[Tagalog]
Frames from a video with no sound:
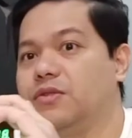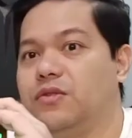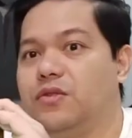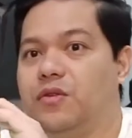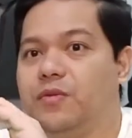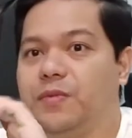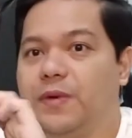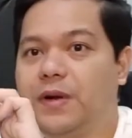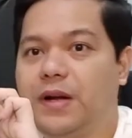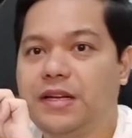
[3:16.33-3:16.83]

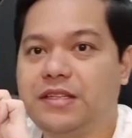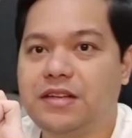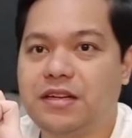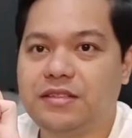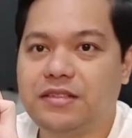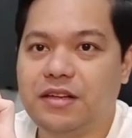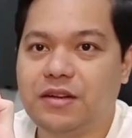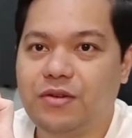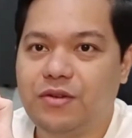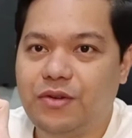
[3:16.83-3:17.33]
So,
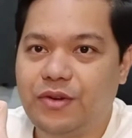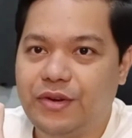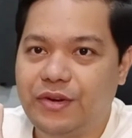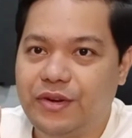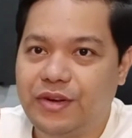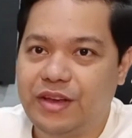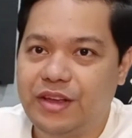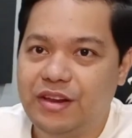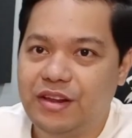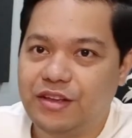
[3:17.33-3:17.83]
pagkasaksak ko,
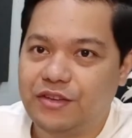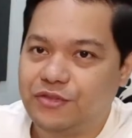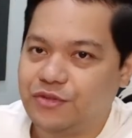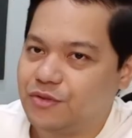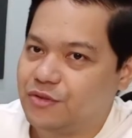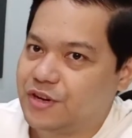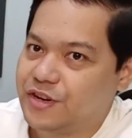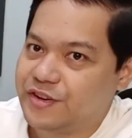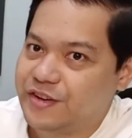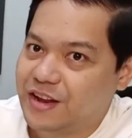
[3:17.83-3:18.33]
eh, na
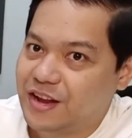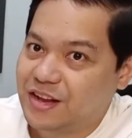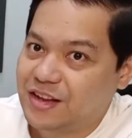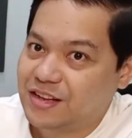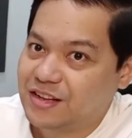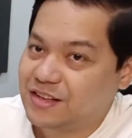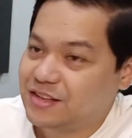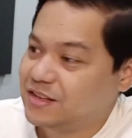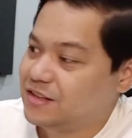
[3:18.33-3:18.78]
itsura niya.